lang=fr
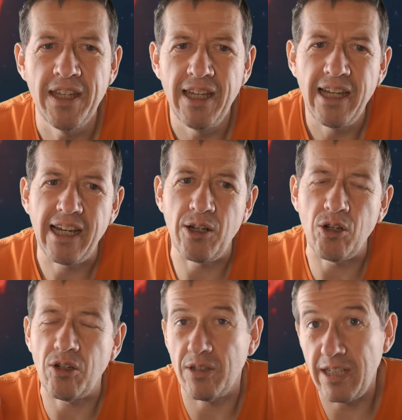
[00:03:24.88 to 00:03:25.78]

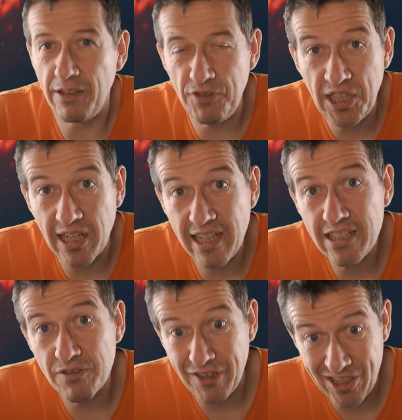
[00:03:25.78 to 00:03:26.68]
Alors la vie d'Alex
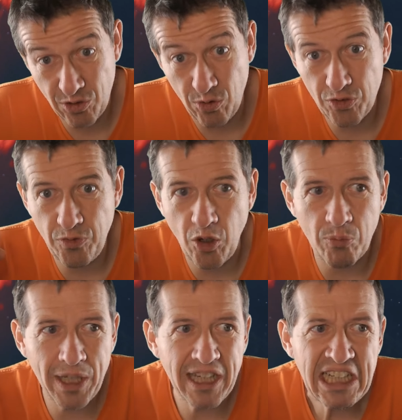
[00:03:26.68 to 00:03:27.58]
va se
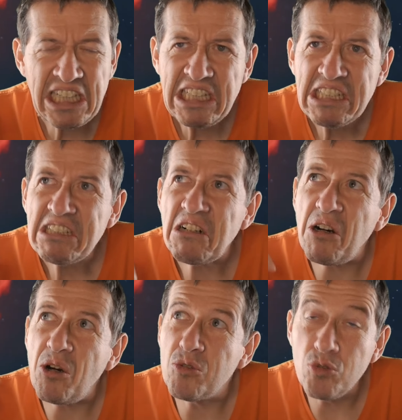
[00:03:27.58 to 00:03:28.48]
transformer
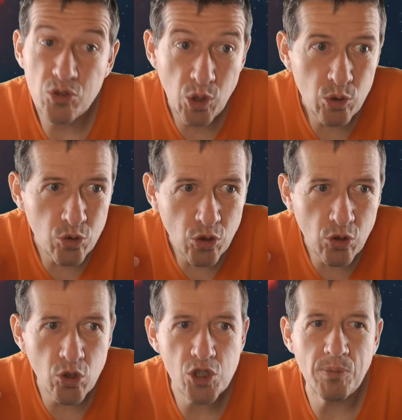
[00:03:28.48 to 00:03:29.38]
en une sorte de
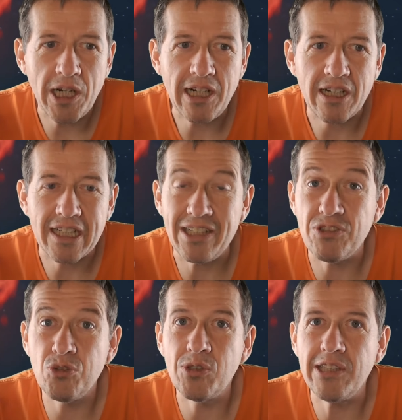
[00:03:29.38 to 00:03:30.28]
cauchemar et
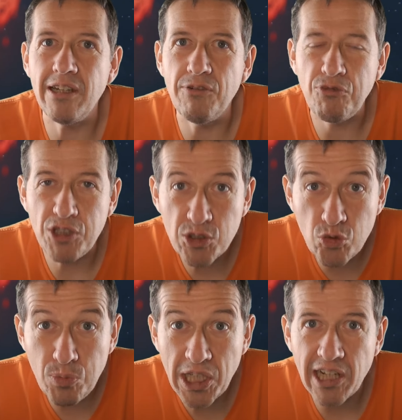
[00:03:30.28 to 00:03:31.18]
ce qu'il fait
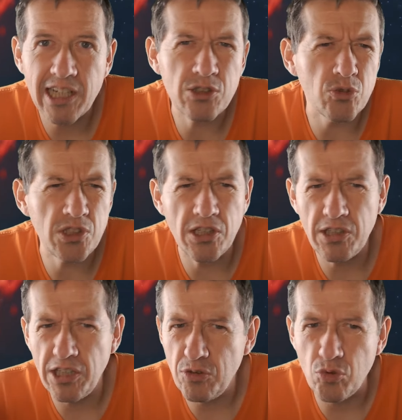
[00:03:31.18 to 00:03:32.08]
subir à la
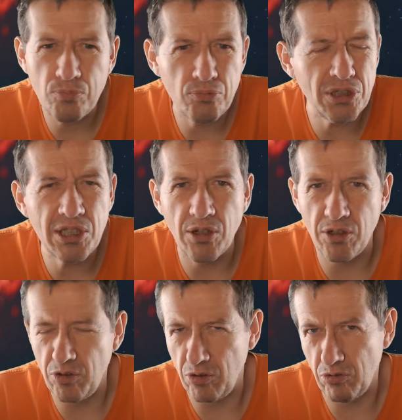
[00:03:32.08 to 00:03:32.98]
société depuis
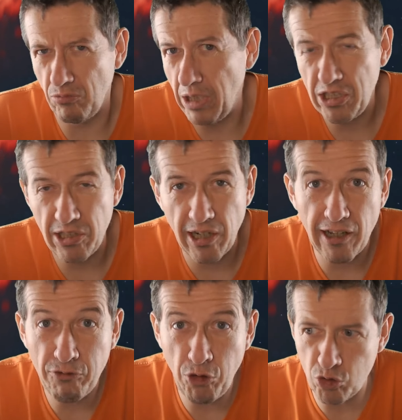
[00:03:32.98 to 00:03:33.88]
euh, bah, qu'il a la
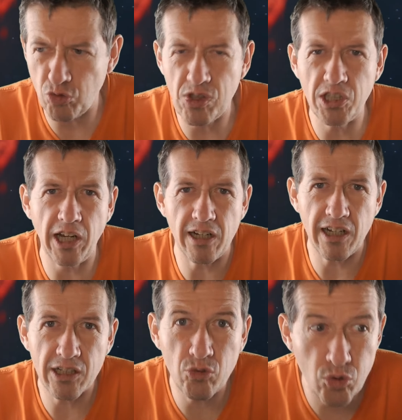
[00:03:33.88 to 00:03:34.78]
force de tenir
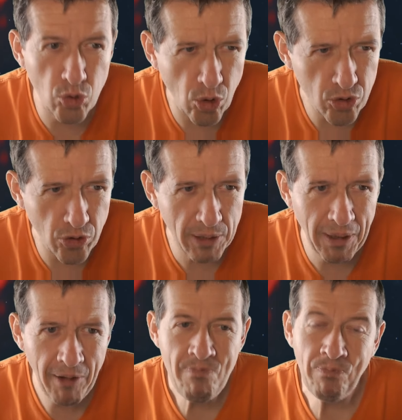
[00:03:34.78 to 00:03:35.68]
un, couteau entre les
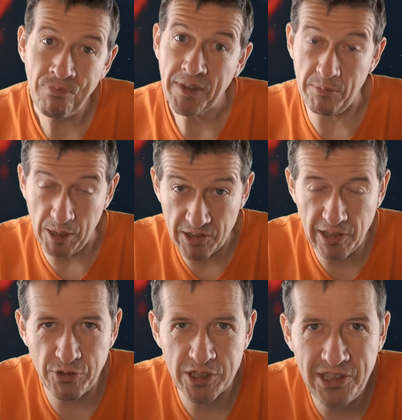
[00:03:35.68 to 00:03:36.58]
mains, eh bien cette
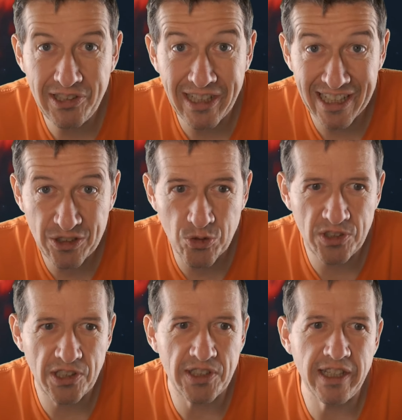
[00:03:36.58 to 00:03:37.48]
fois-ci c'est la société